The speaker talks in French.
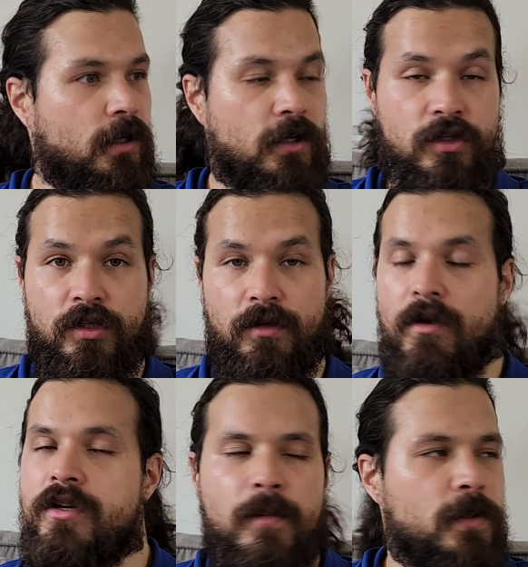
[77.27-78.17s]
J'ai
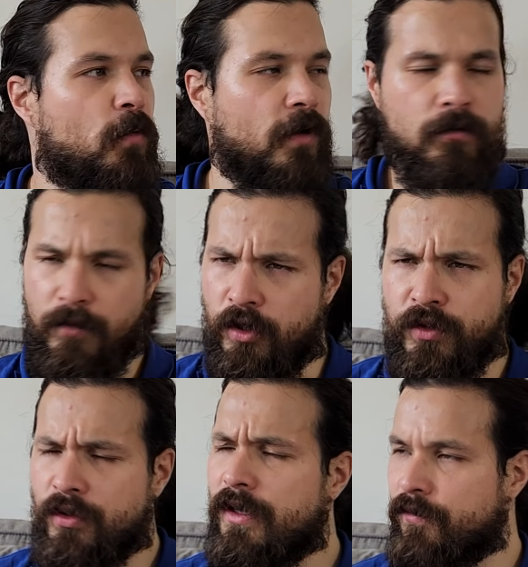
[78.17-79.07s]
un petit peu faim, hein, j'ai
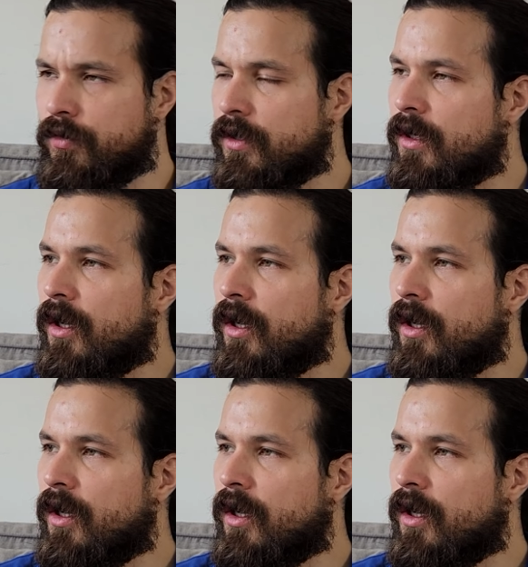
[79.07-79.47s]
avec vous.